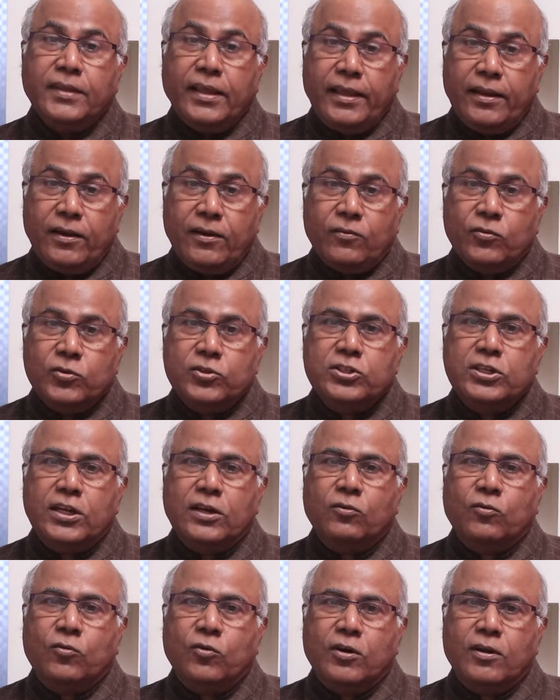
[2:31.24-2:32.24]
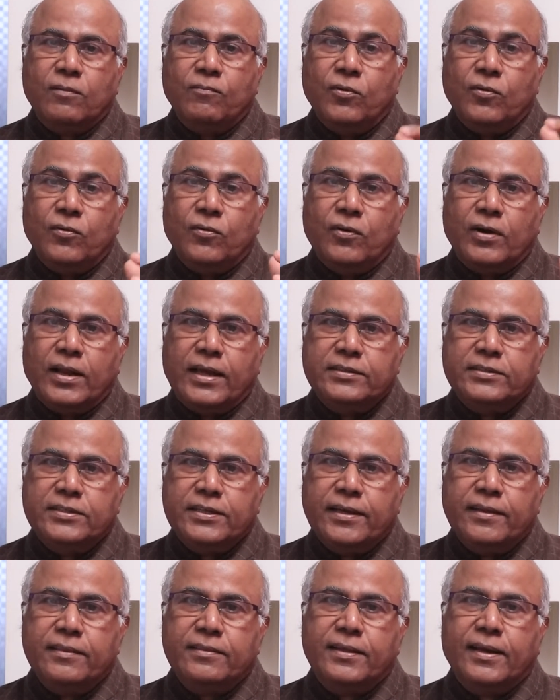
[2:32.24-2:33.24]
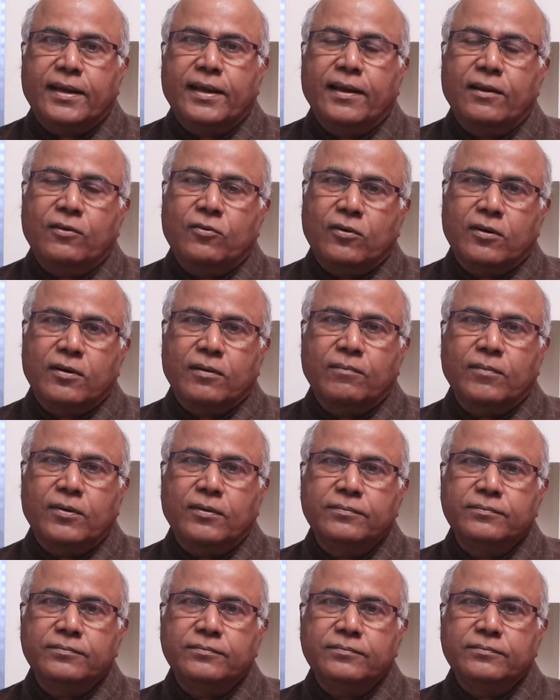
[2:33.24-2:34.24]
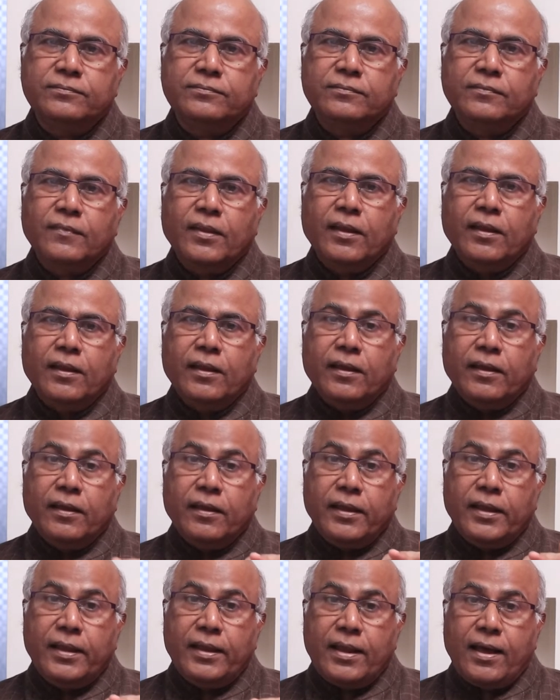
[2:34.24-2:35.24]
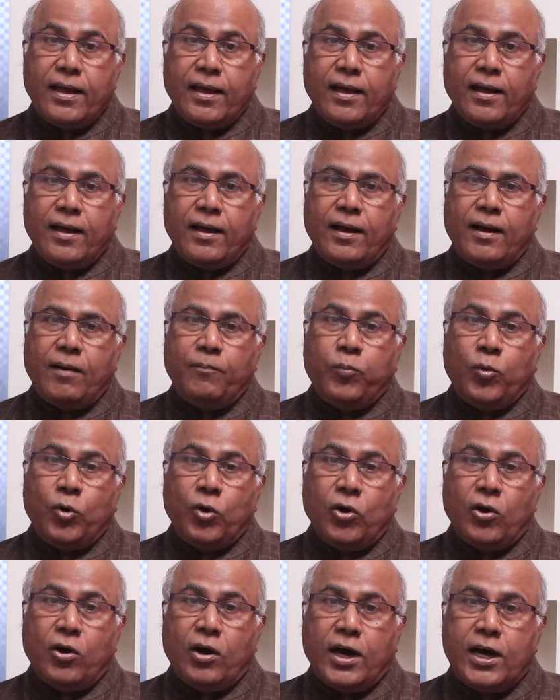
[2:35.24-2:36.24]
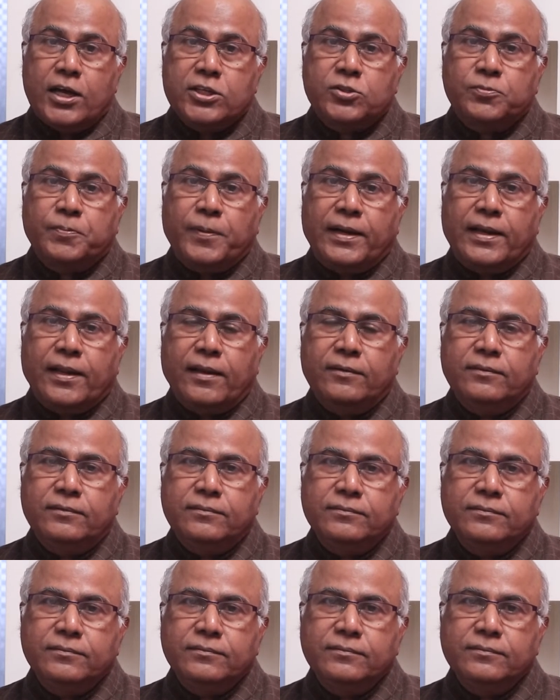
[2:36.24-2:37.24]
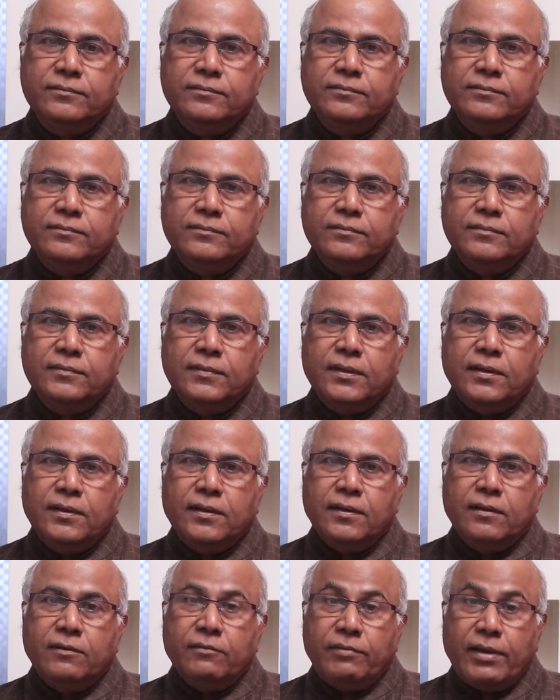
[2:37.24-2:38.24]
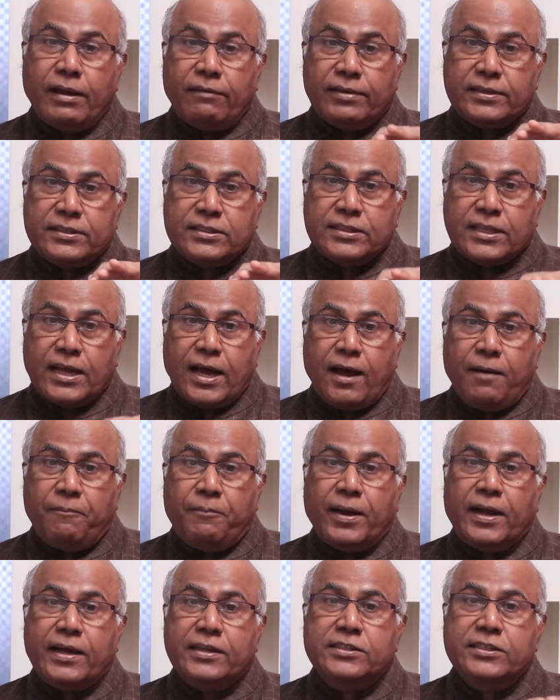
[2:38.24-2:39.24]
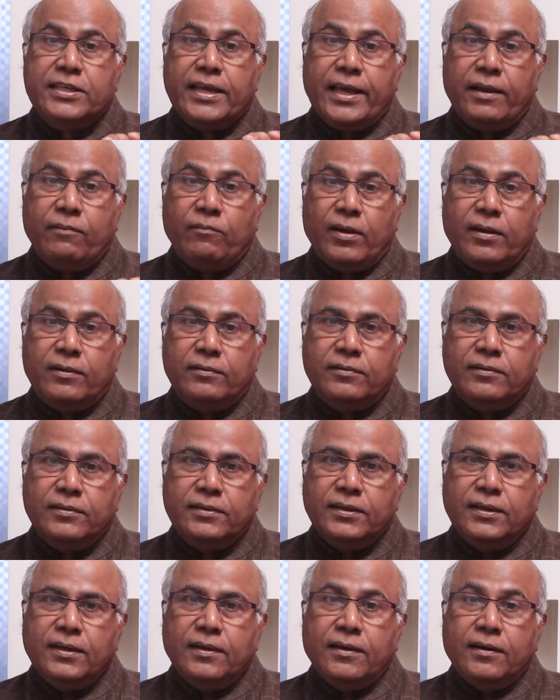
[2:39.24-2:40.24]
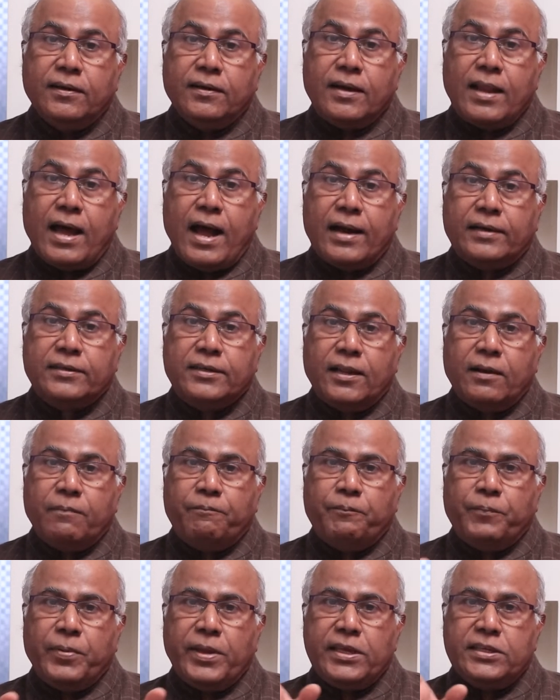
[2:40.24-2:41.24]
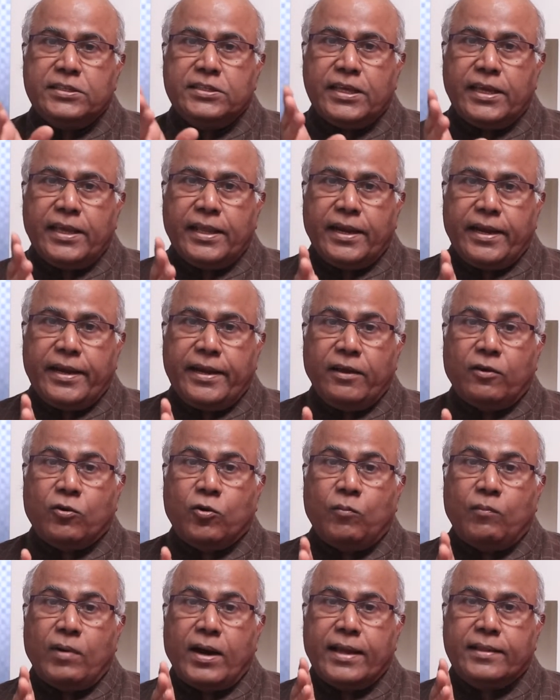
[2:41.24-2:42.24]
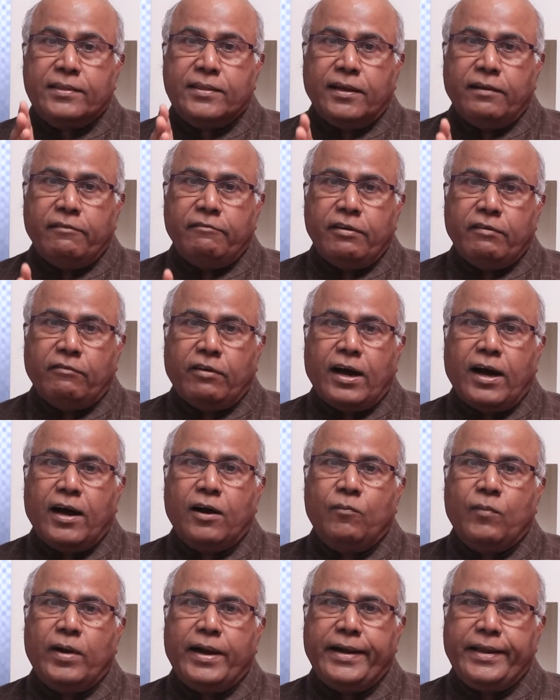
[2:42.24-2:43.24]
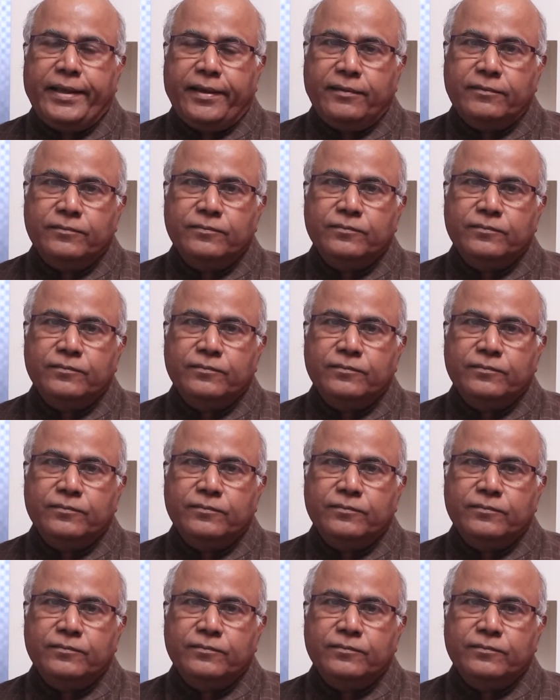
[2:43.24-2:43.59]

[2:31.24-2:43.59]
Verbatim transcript: ఈయన వచ్చిన కుటుంబం కూడా చరిత్ర గల కుటుంబం ఈయన అపోలో హాస్పిటల్ వ్యవస్థాపక చైర్మన్ డాక్టర్ పిసి రెడ్డి కుమార్తెని వివాహమాడి